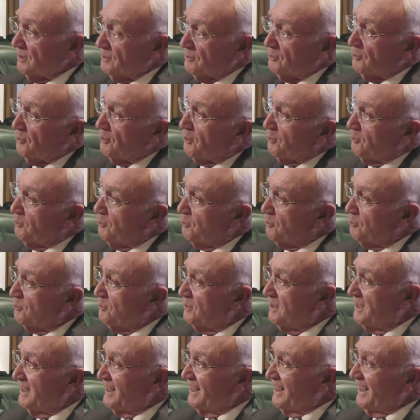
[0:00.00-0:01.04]
solo algunos,
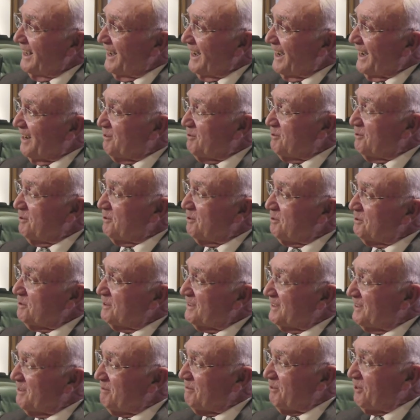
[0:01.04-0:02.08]

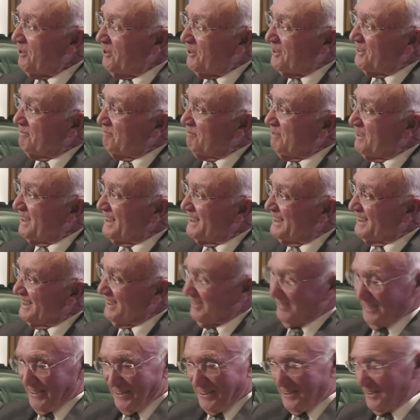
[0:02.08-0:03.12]
algunos como yo, pues
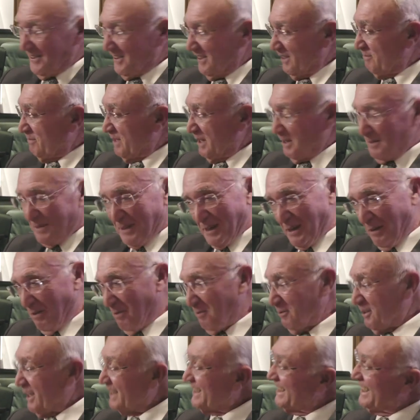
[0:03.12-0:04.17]
y se
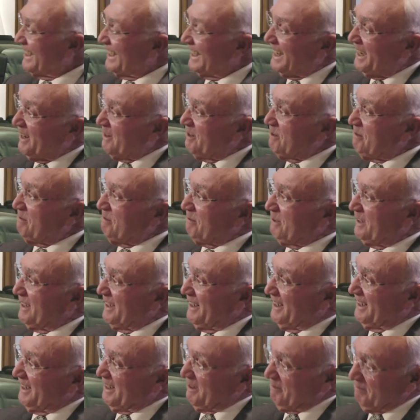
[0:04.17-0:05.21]
hizo casi canario
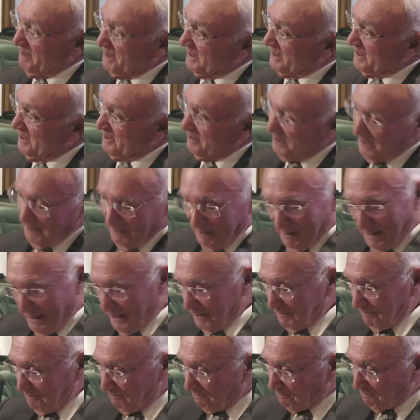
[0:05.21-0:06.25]
porque realmente yo creo que
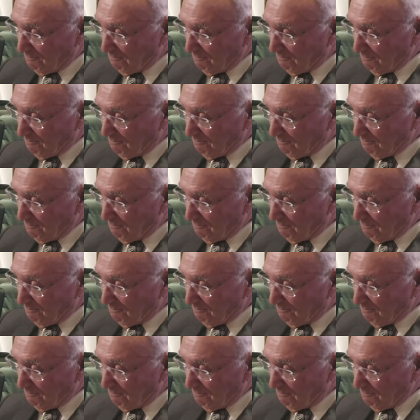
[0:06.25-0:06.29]
es